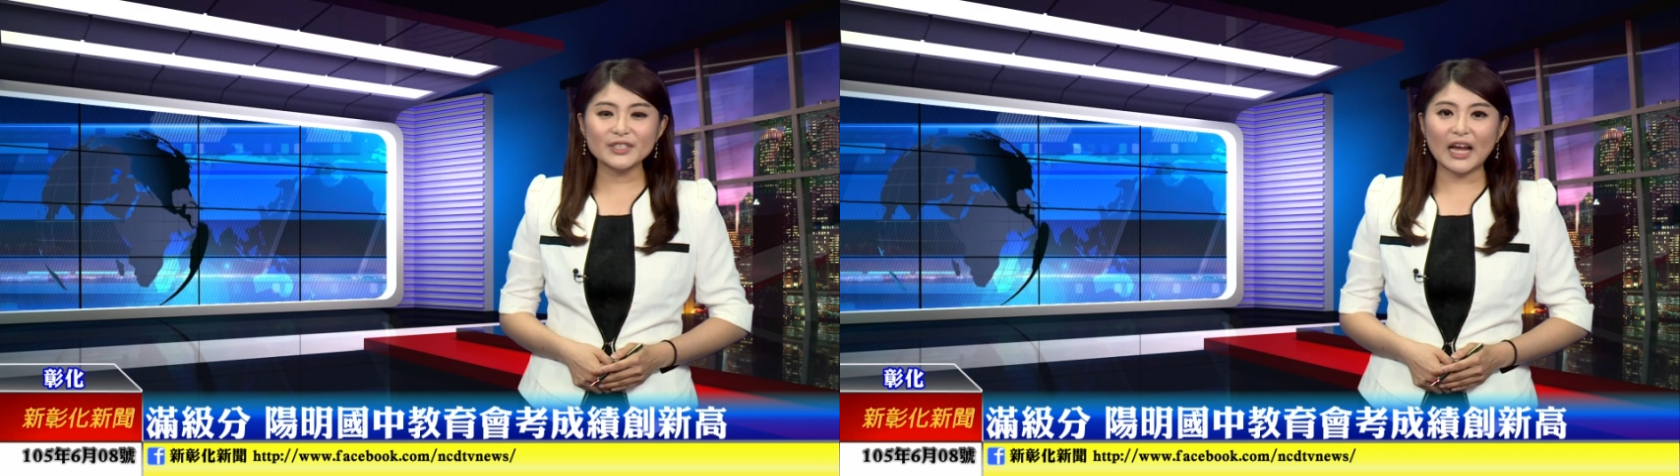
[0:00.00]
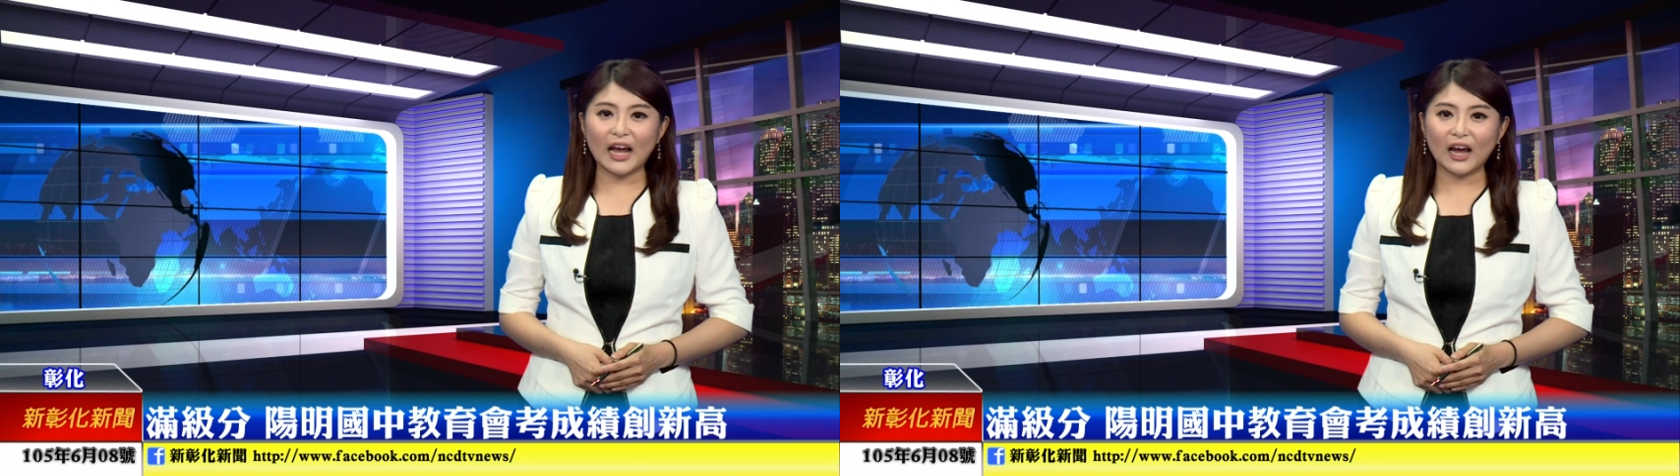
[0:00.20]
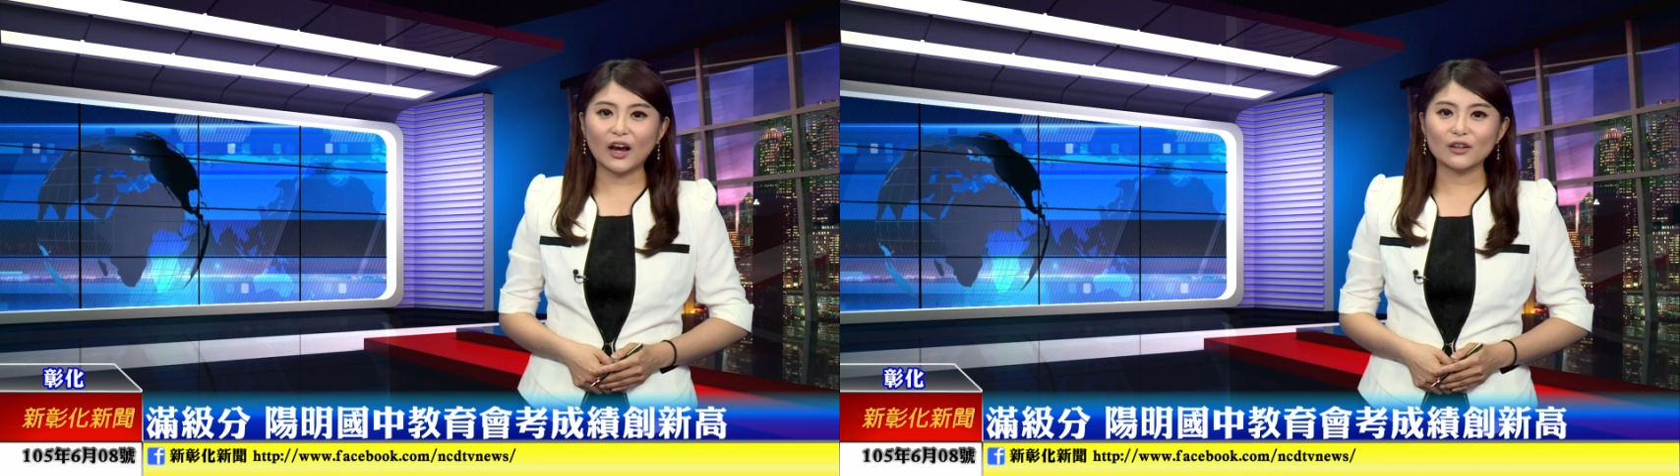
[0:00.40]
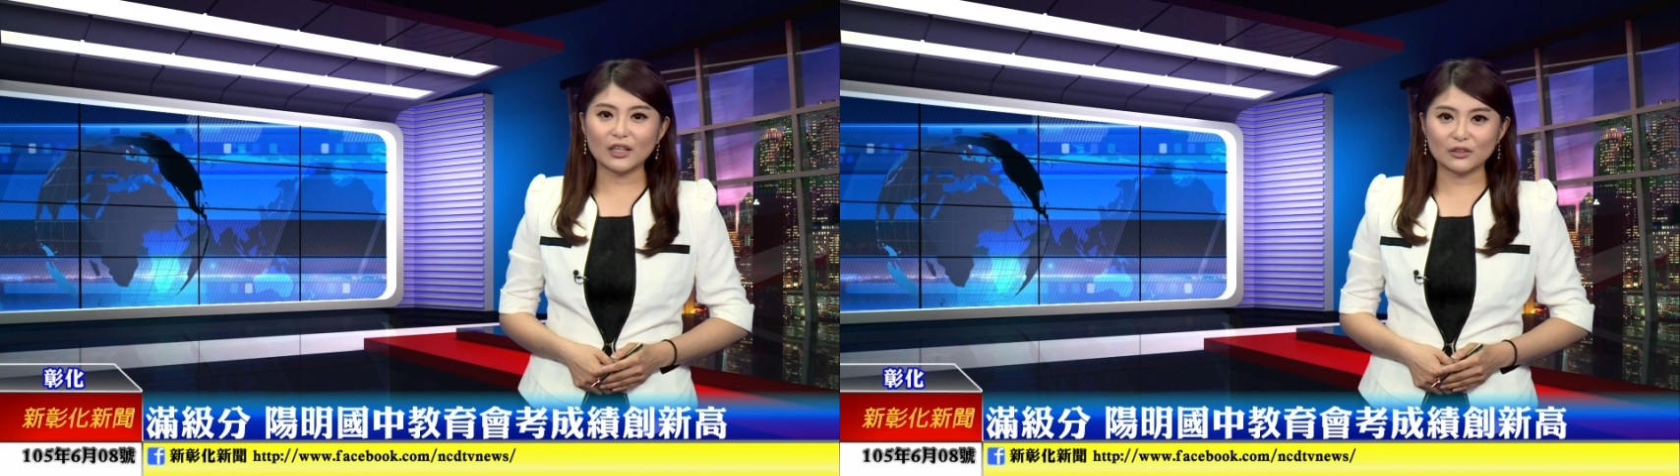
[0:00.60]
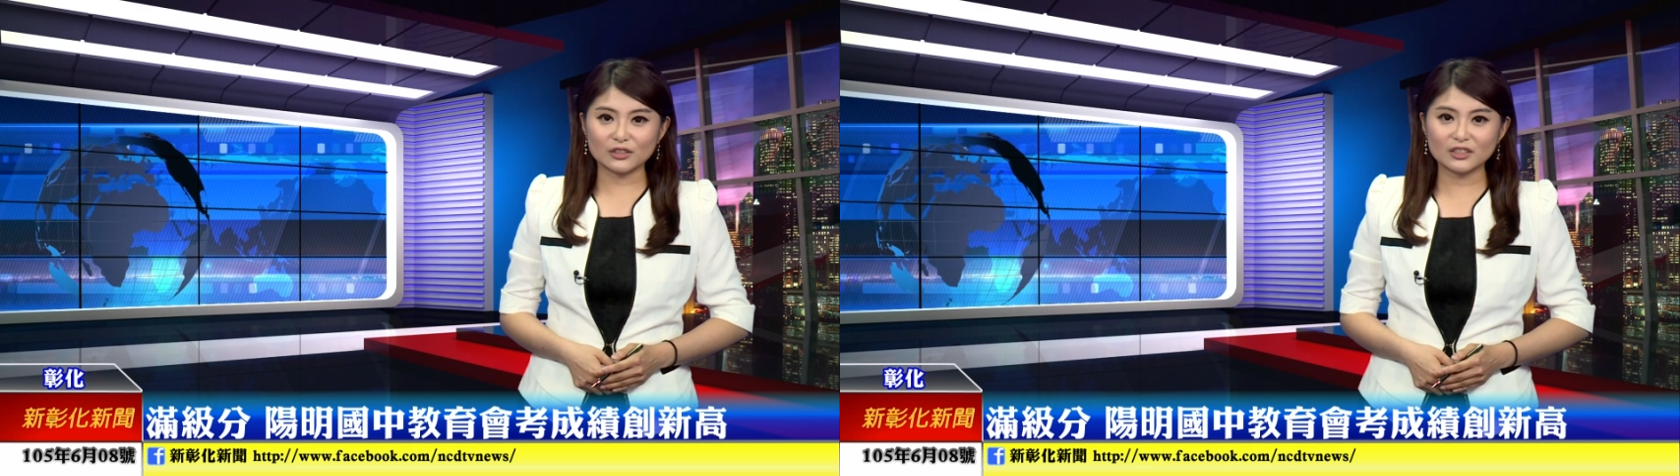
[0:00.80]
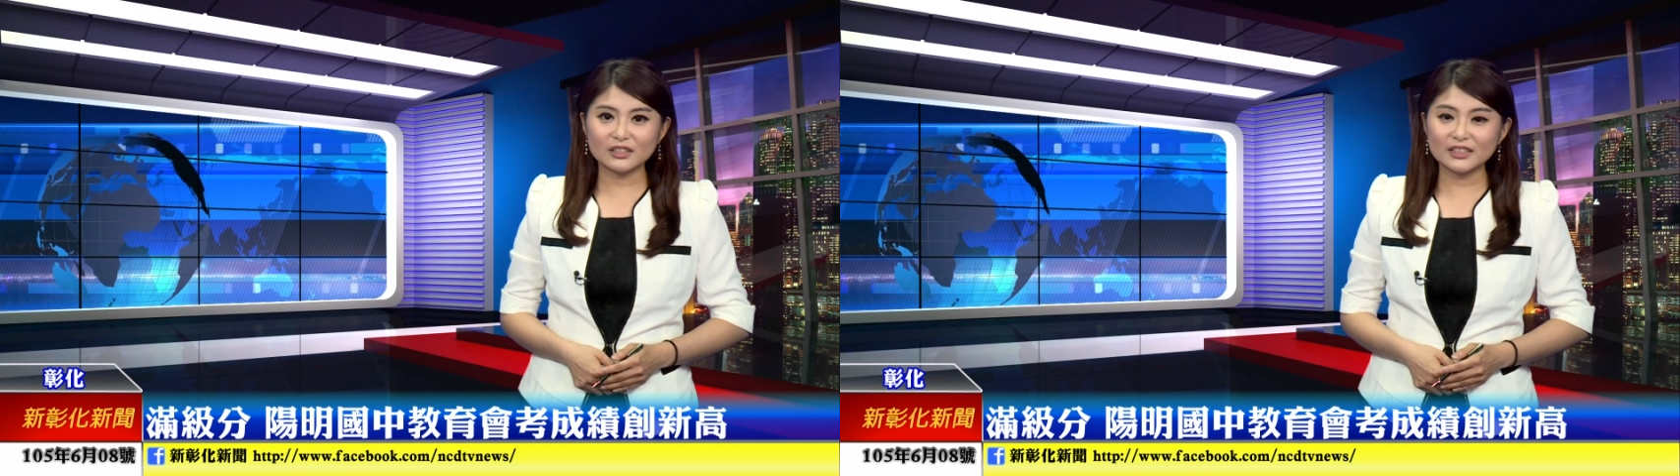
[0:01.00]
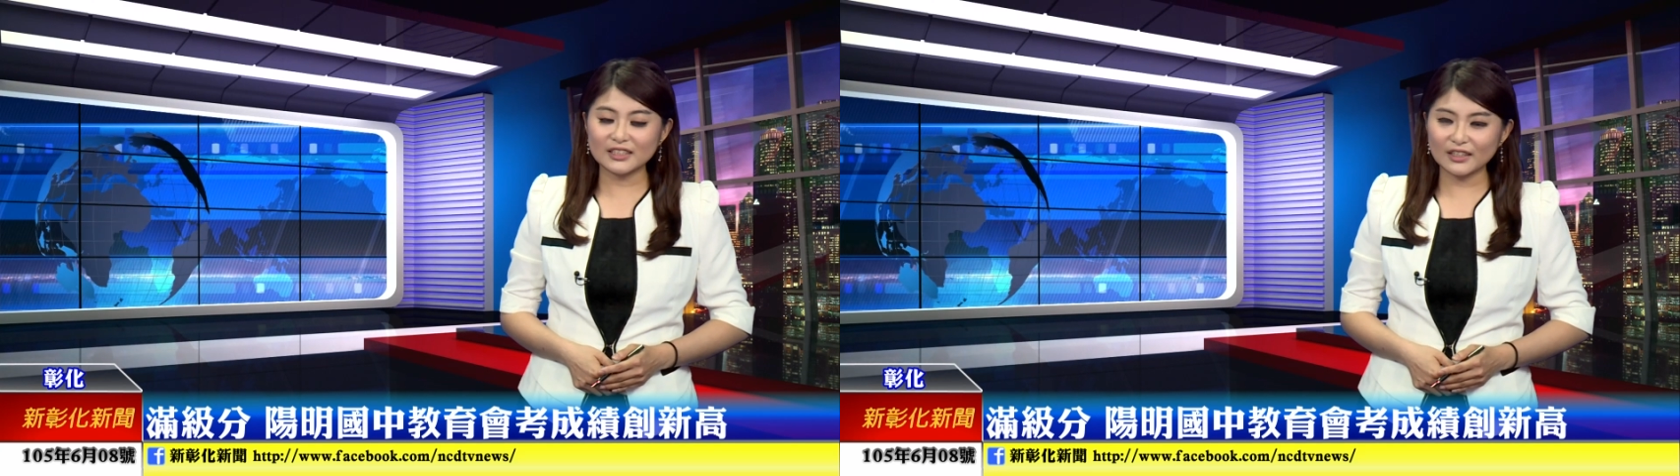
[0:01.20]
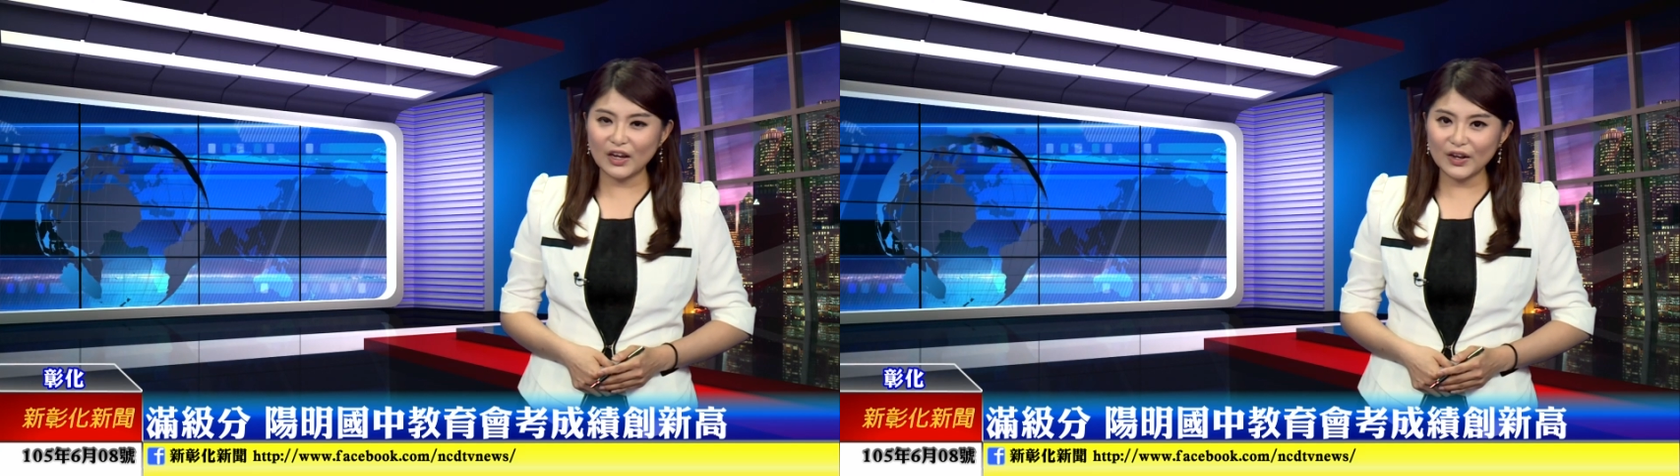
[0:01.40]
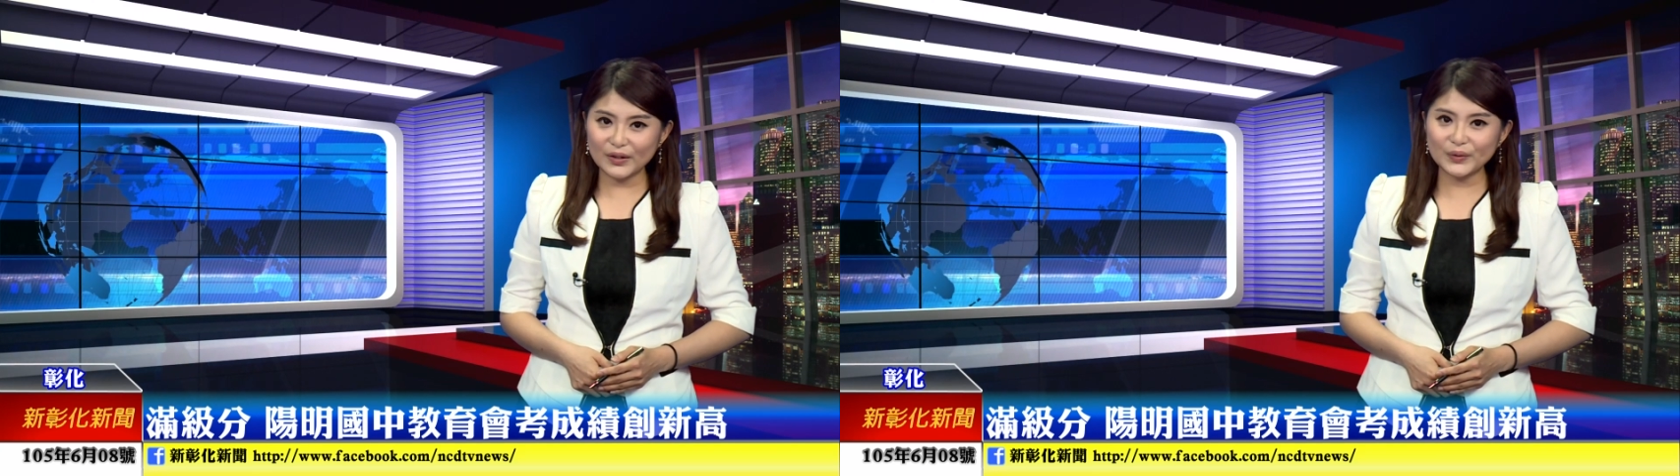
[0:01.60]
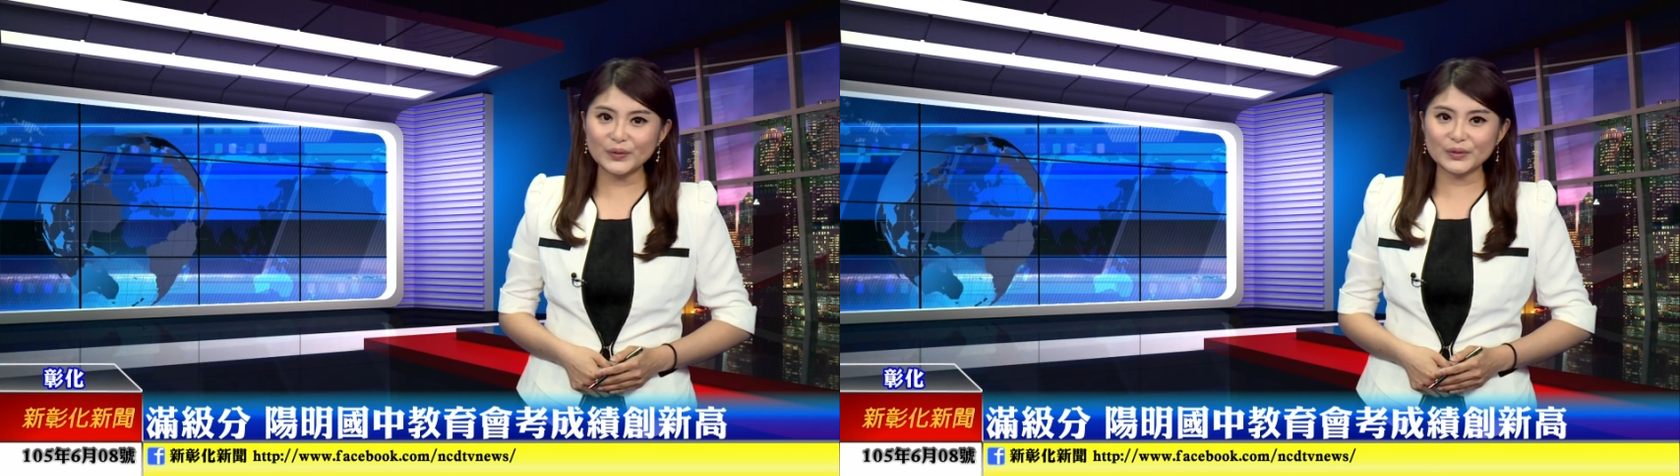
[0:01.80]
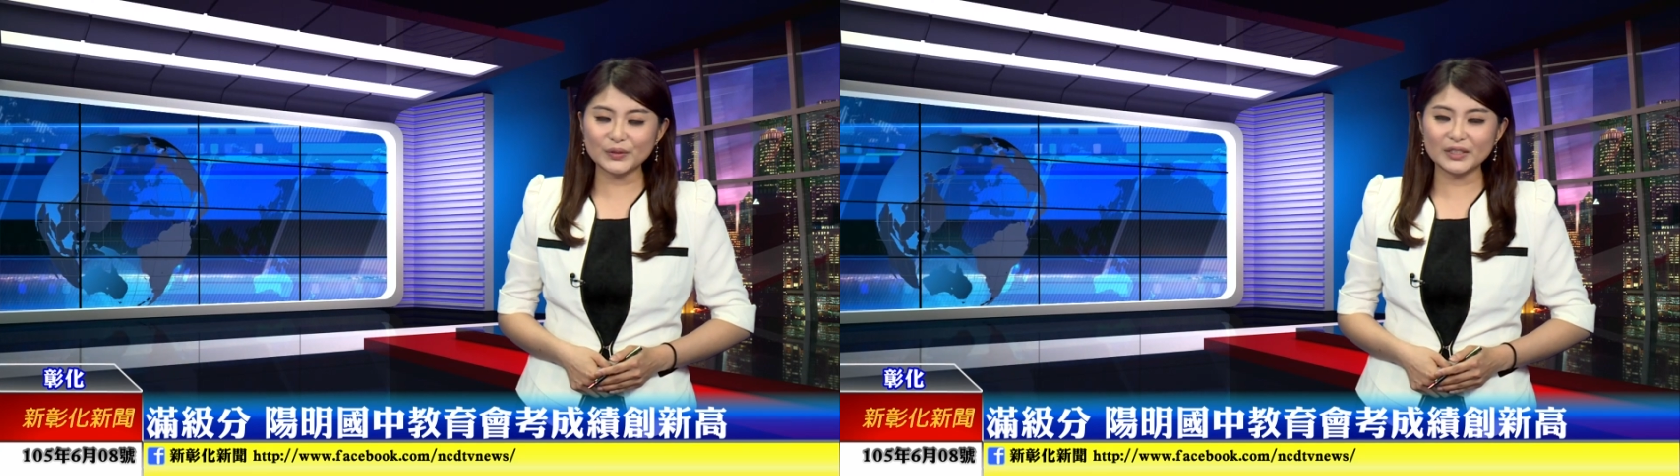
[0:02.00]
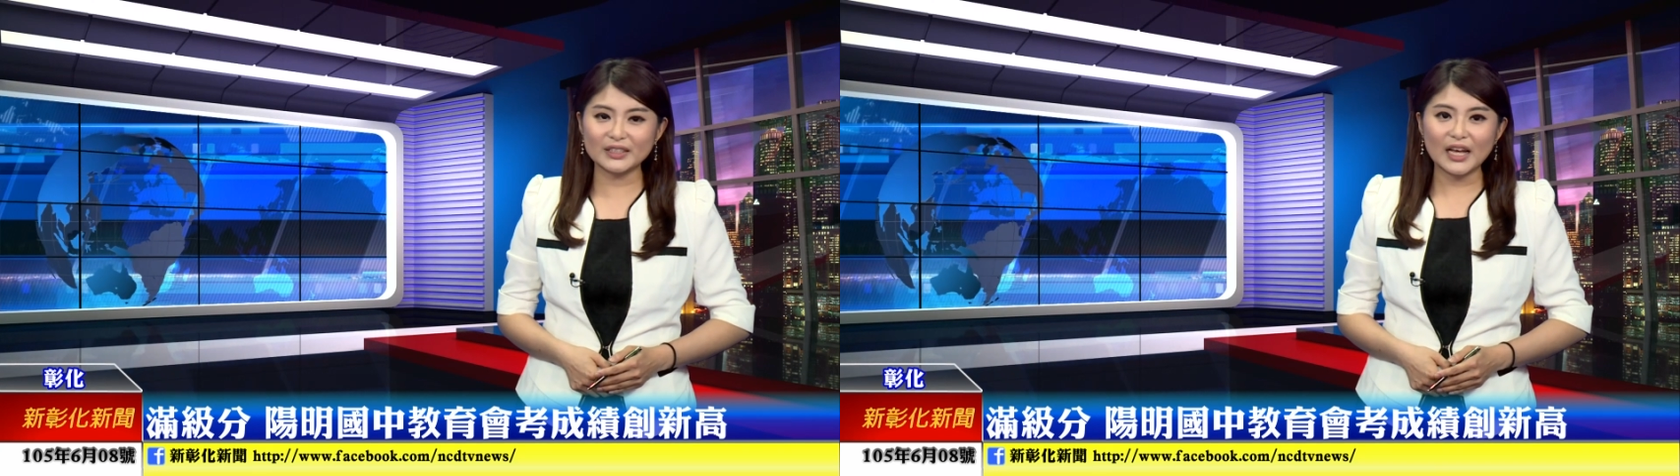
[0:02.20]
谢学校老师辛苦的付出，